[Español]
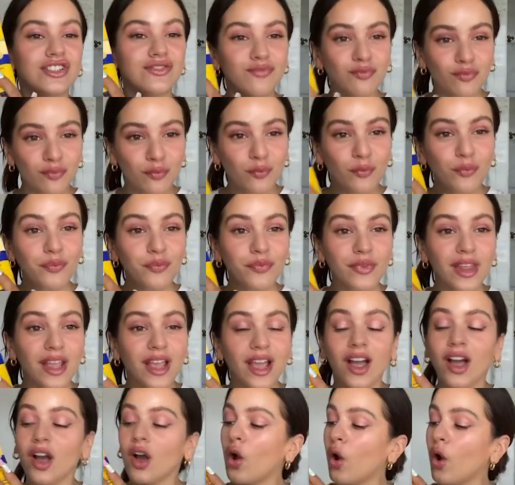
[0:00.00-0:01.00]
La mm,
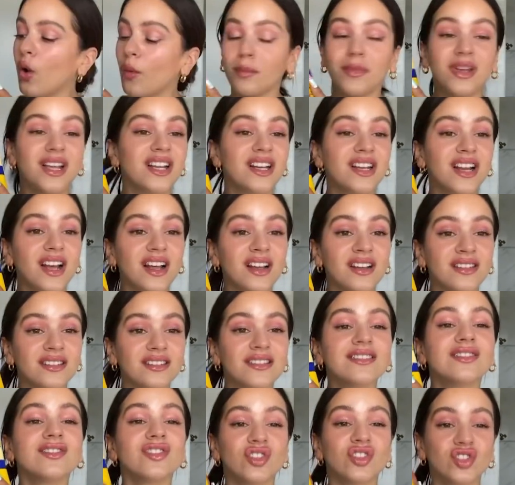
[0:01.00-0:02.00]
gomina
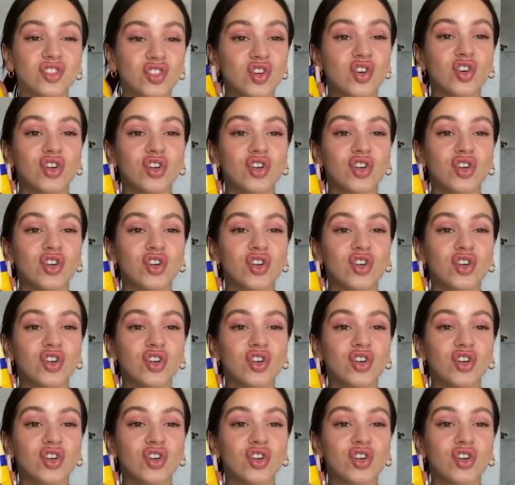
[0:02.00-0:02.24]
O sea,